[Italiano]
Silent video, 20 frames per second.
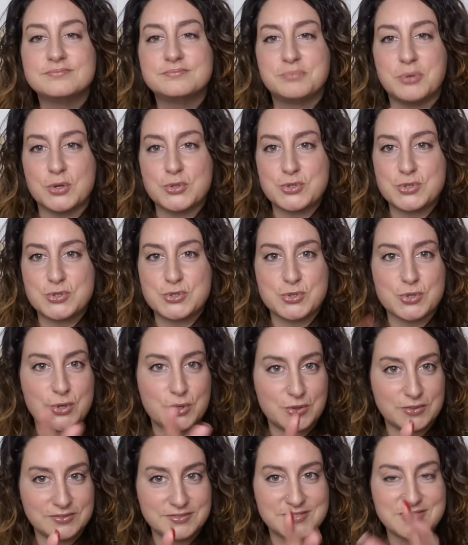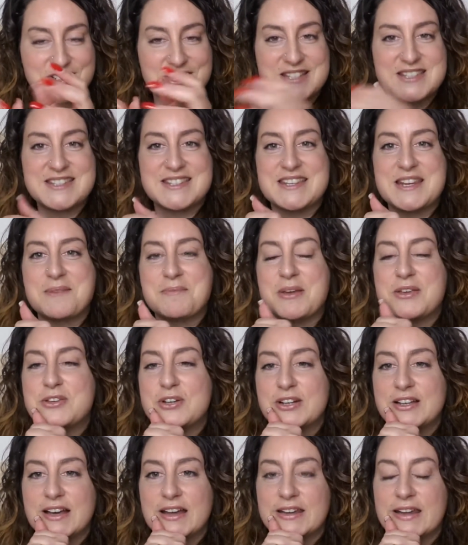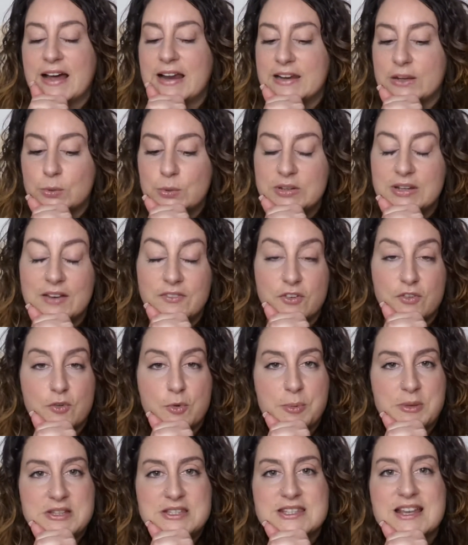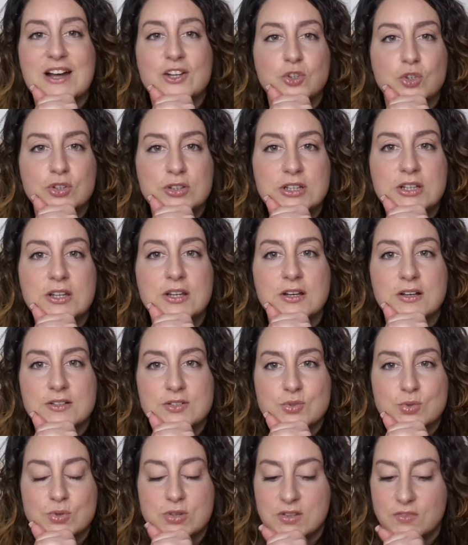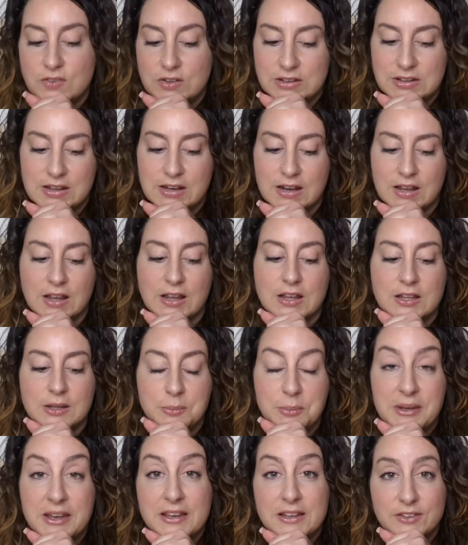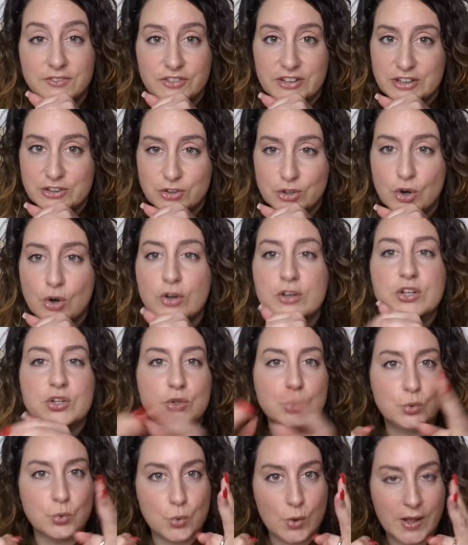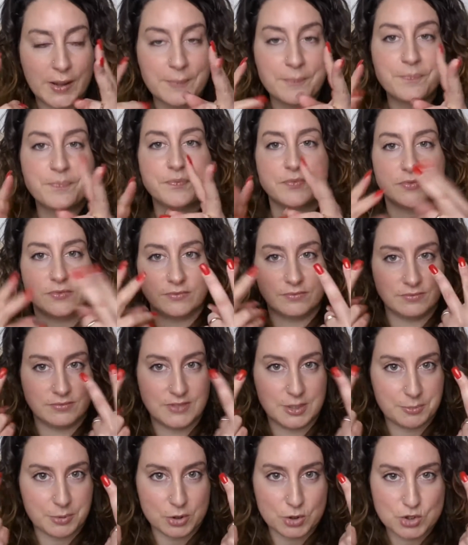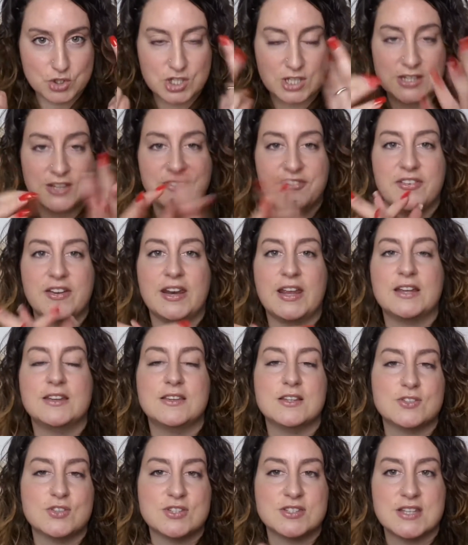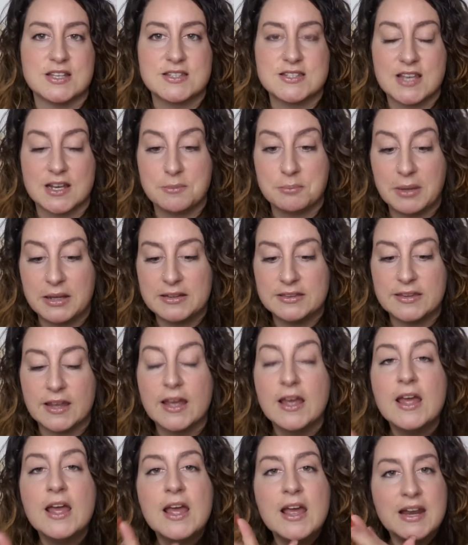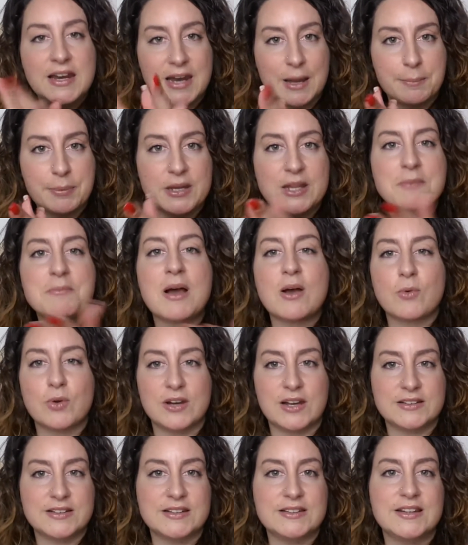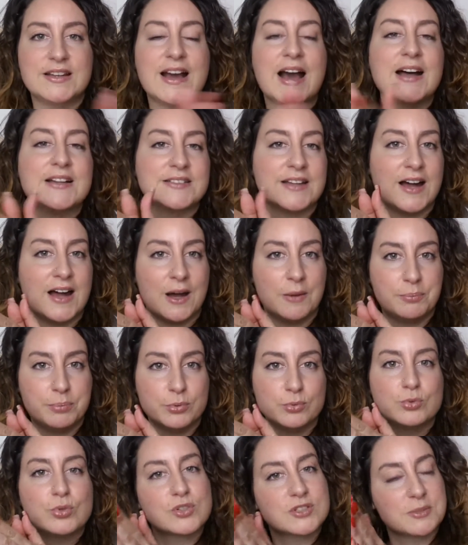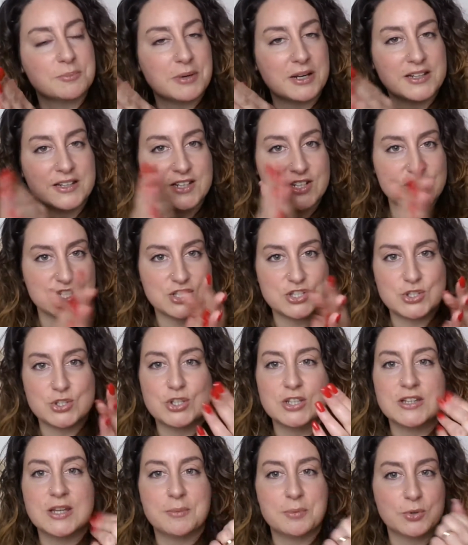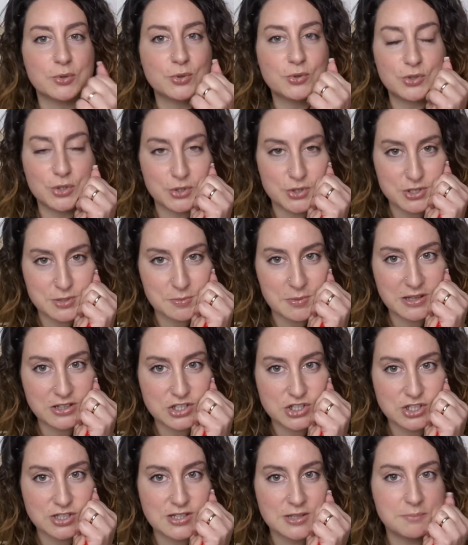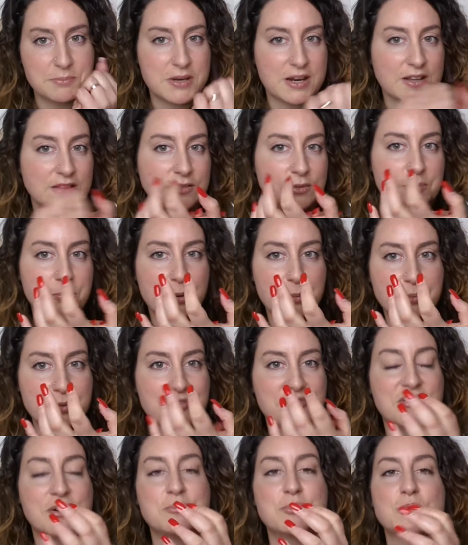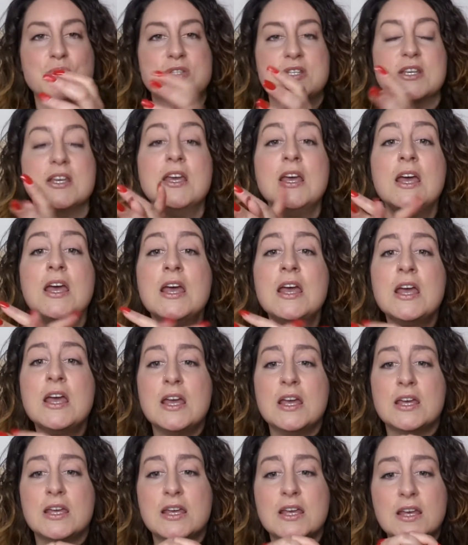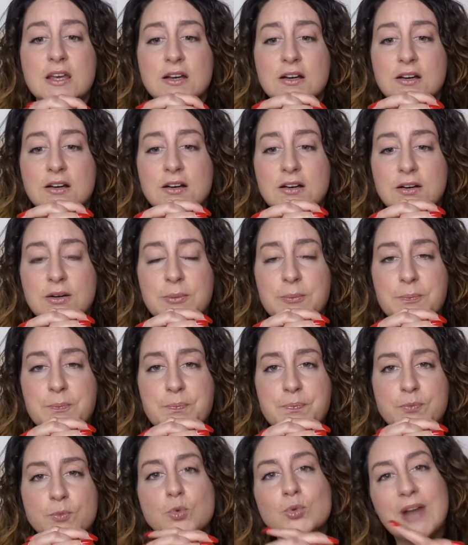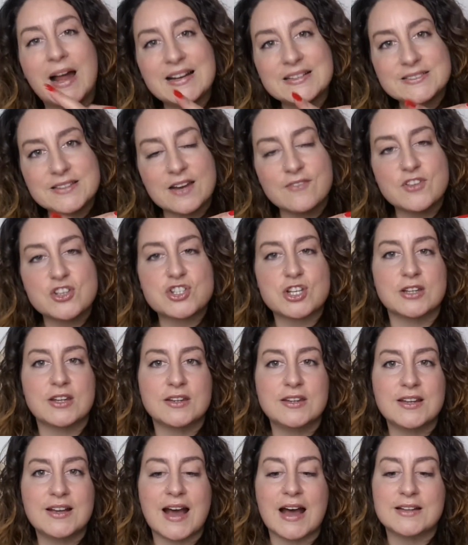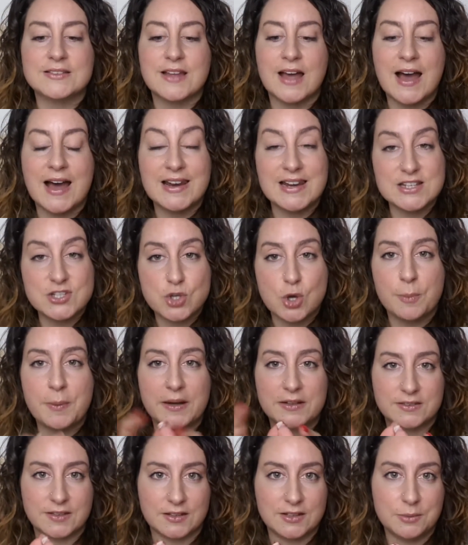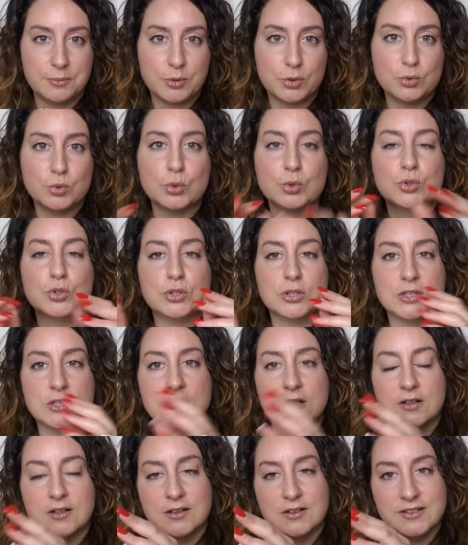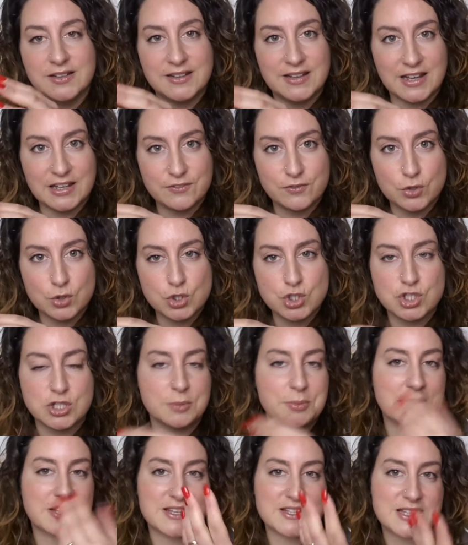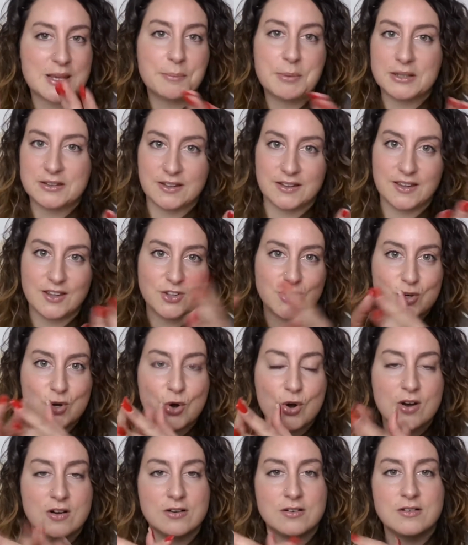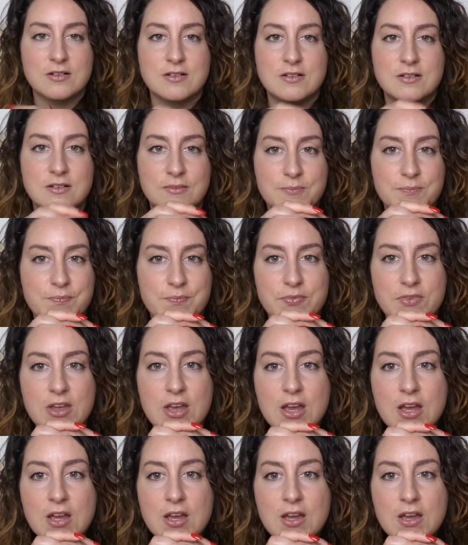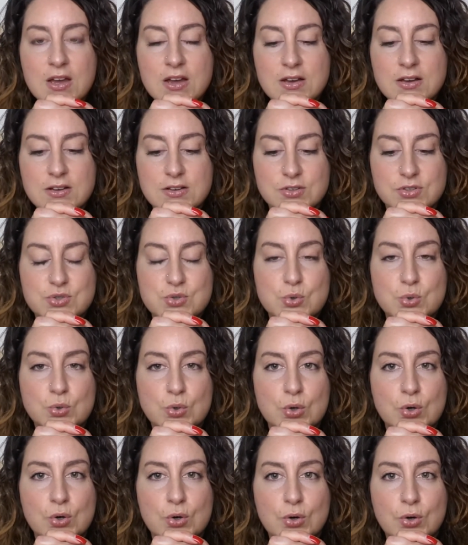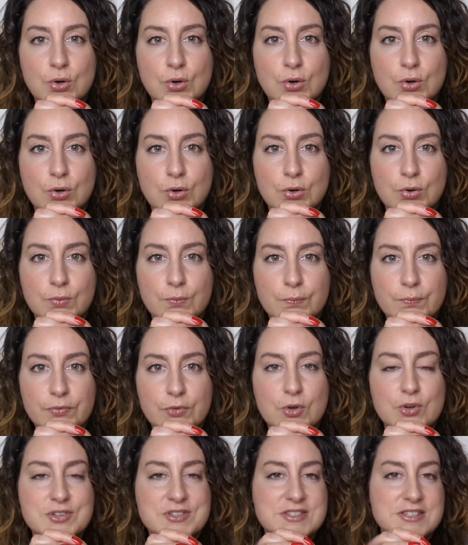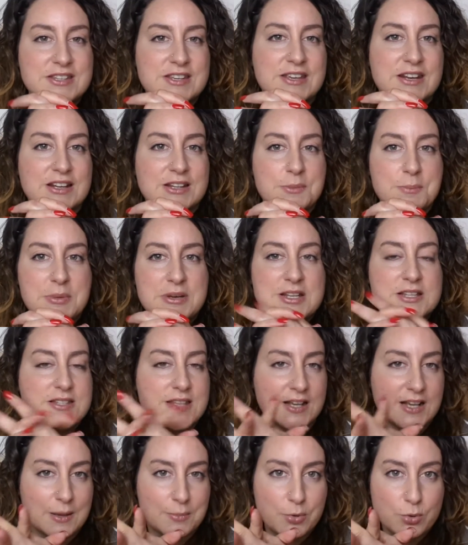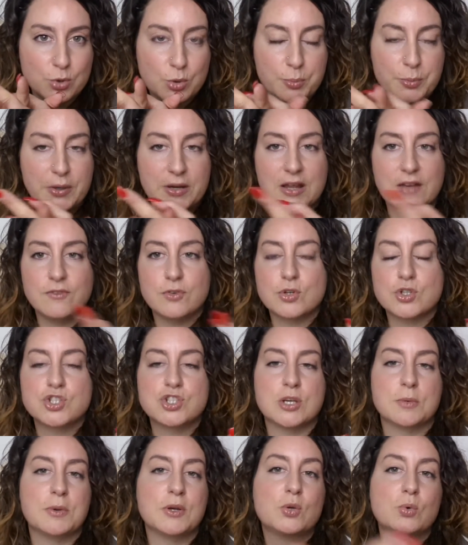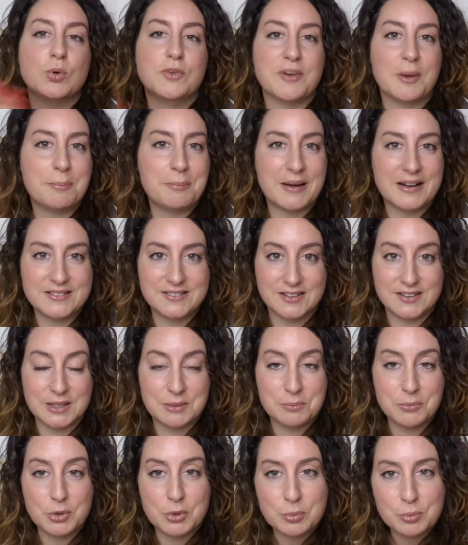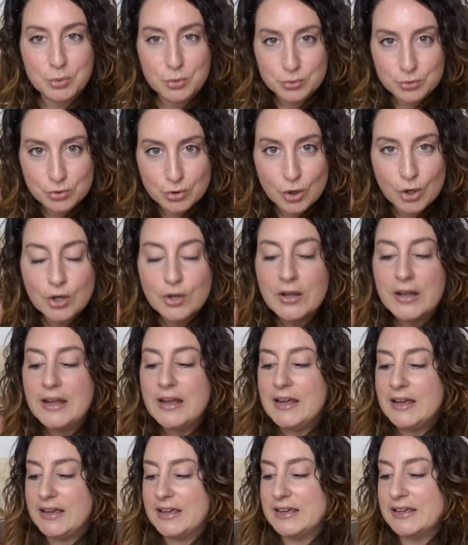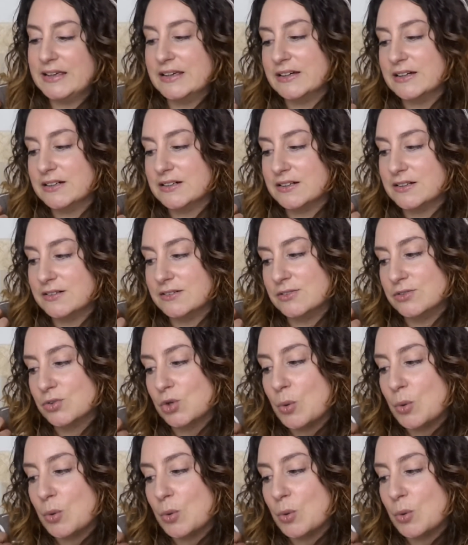posso gestire meglio il canale quindi avevo pensato di eh, suddividere i miei video in due mm, tipologie differenti sostanzialmente la prima quella dedicata appunto sempre alle recensioni dei prodotti cosmetici di brand un po' più famosi e um, un'altra invece dedicata alla scoperta di prodotti uh, eh, della Ivroshi perché sapete che io um, sono consigliera di bellezza e capogruppo in Live Rocher per cui fa parte del mio mondo e uh,